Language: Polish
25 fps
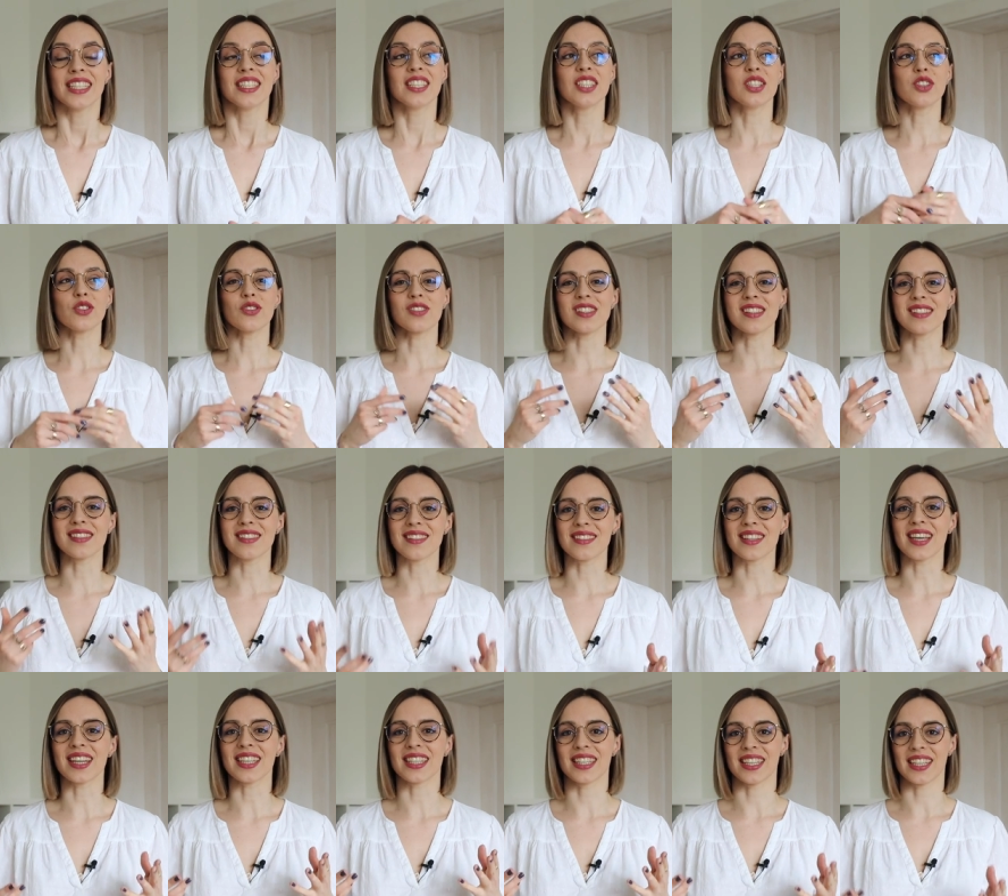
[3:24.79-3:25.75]
I to jest
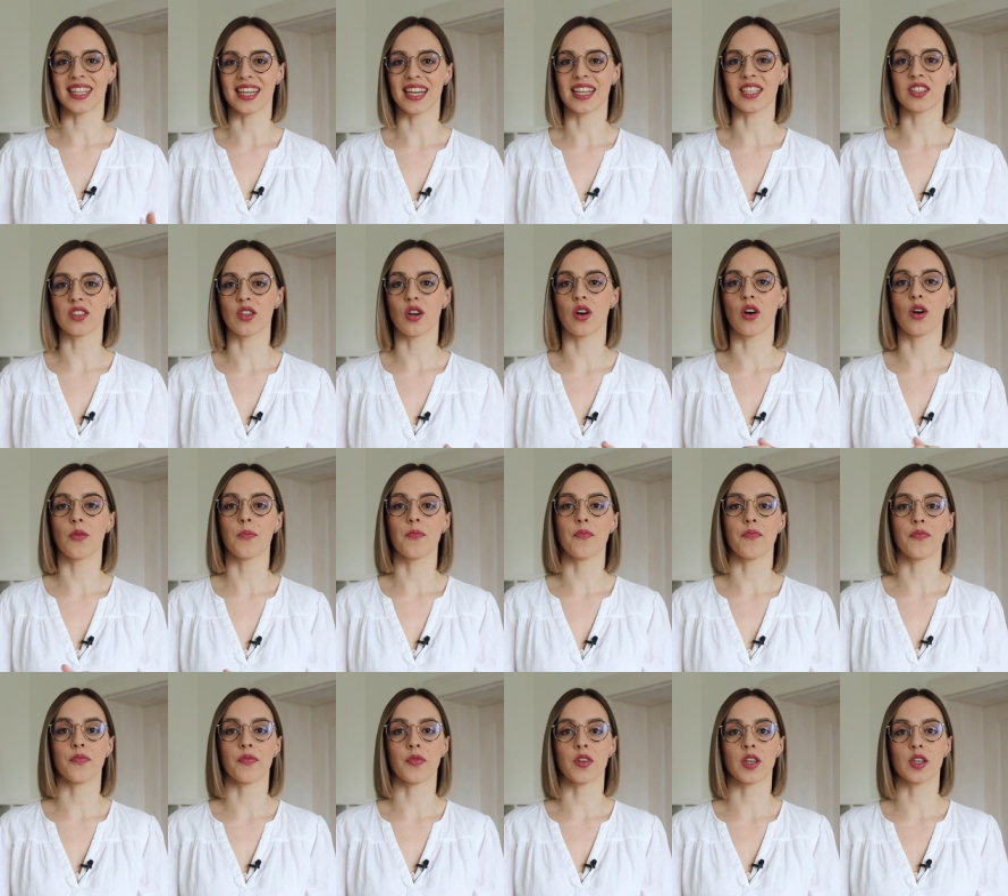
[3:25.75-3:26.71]
takie keto,
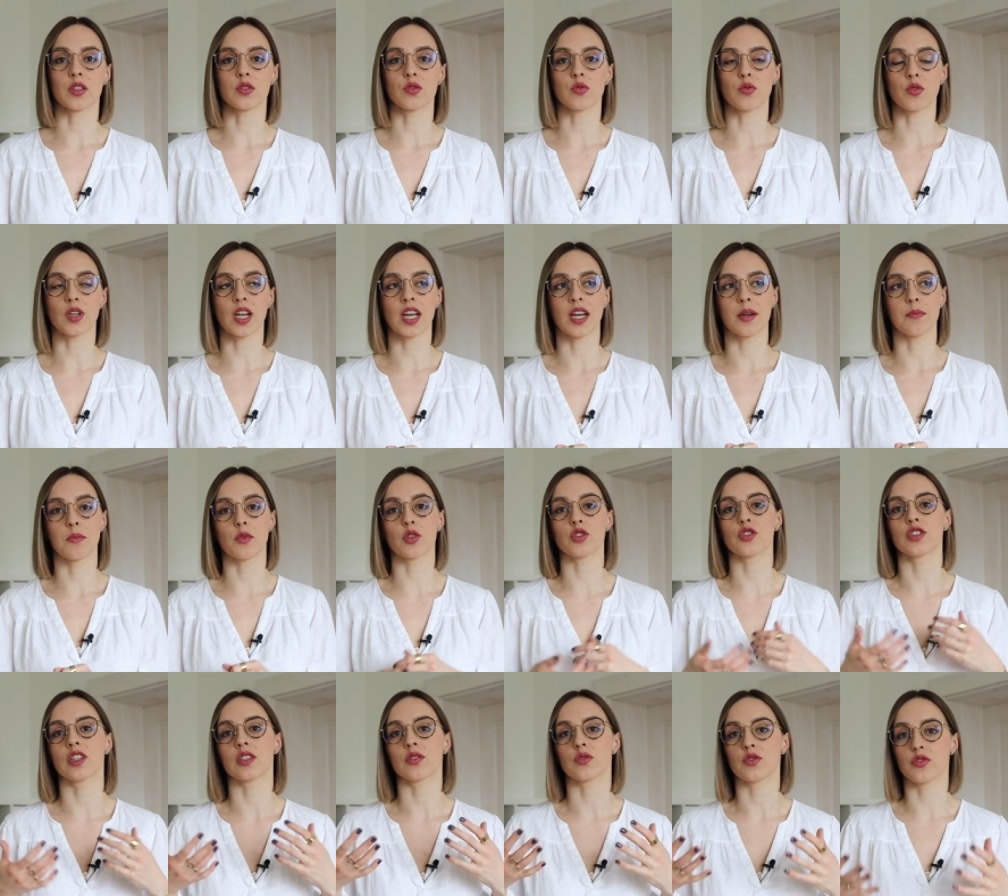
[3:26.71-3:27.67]
mm, które
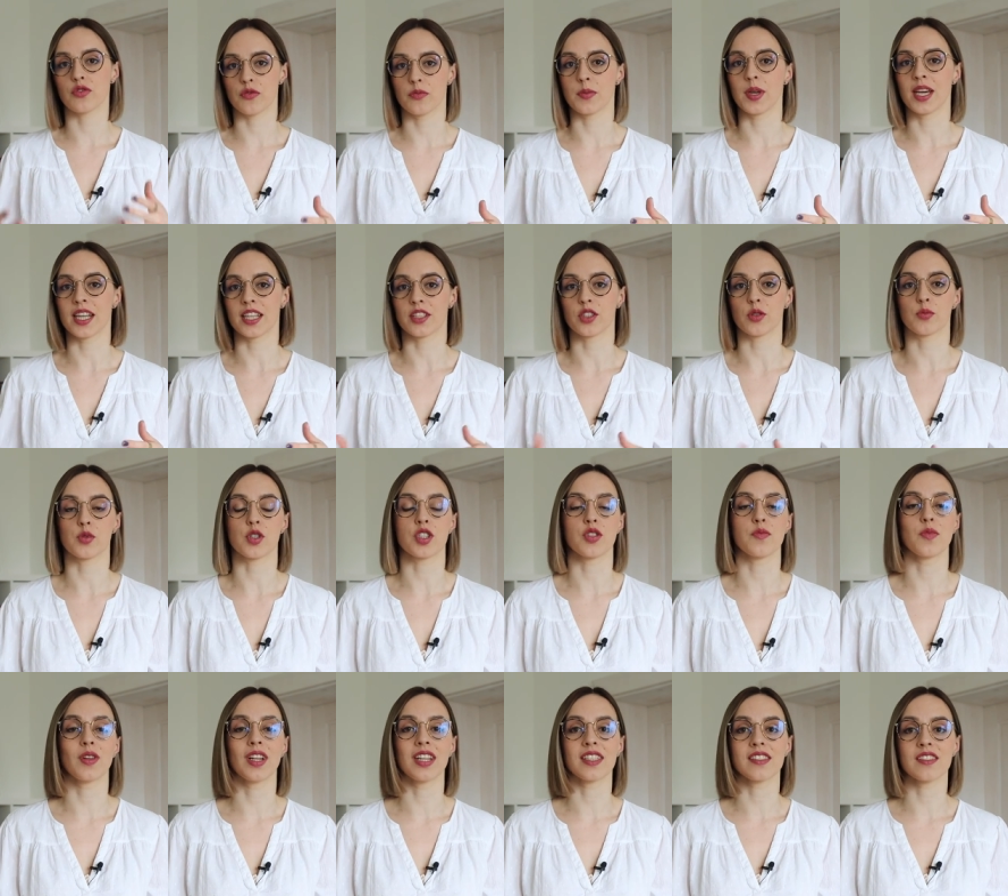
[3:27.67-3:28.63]
można już w miarę dobrze
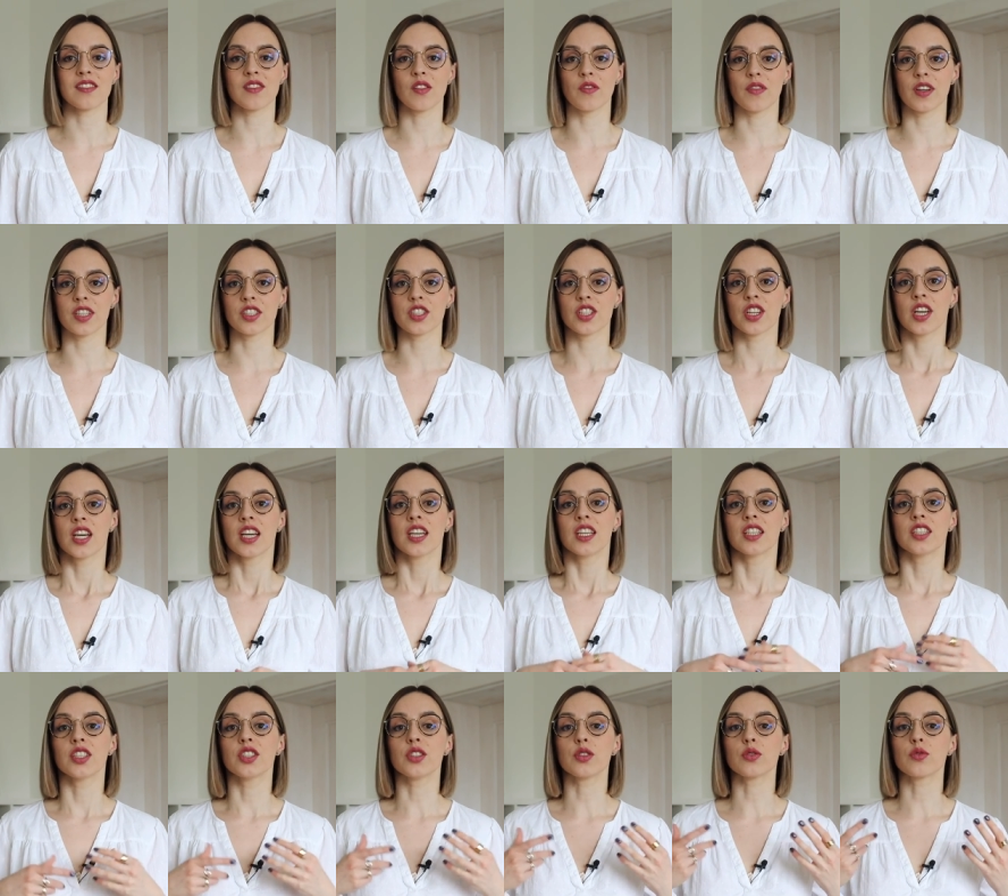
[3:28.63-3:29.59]
zbilansować
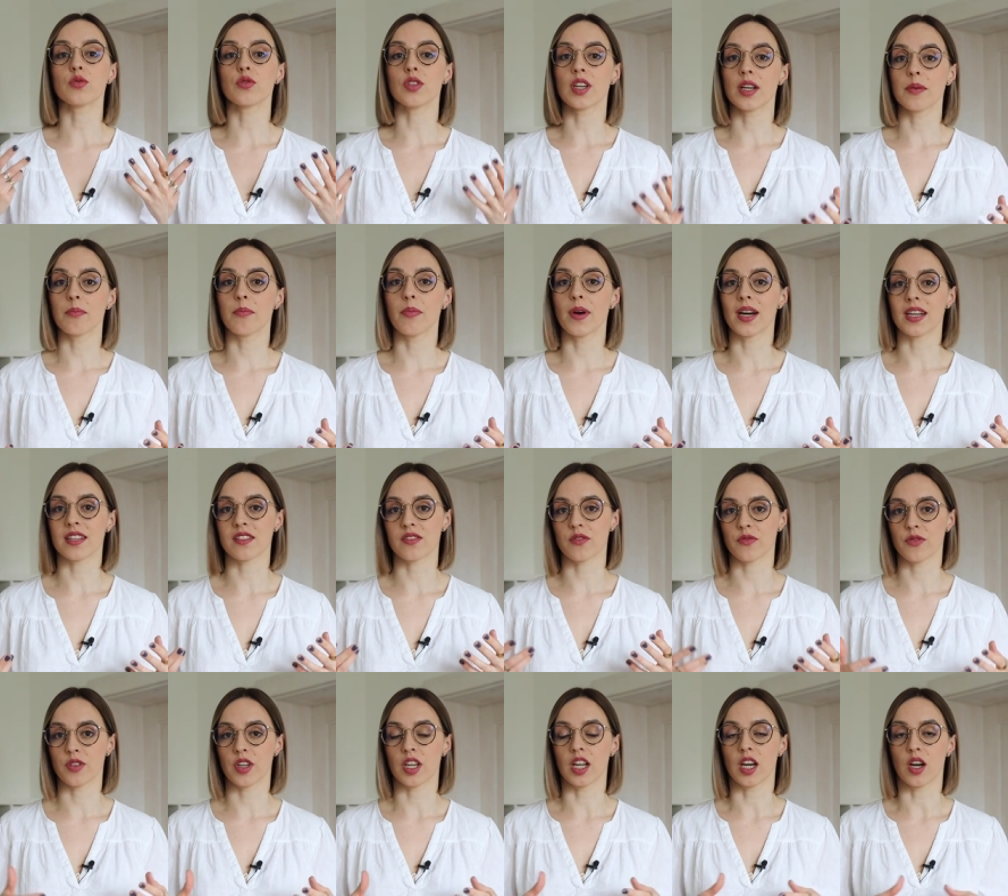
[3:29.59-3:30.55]
i które
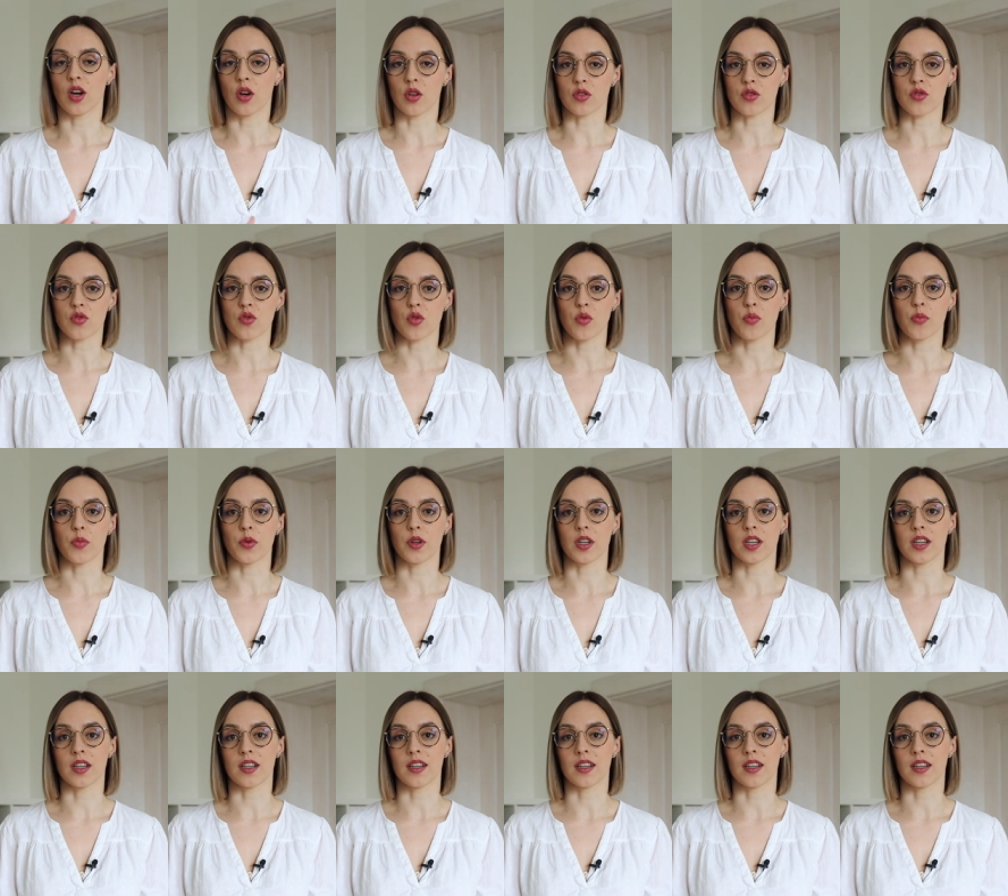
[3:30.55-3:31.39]
bardzo wiele osób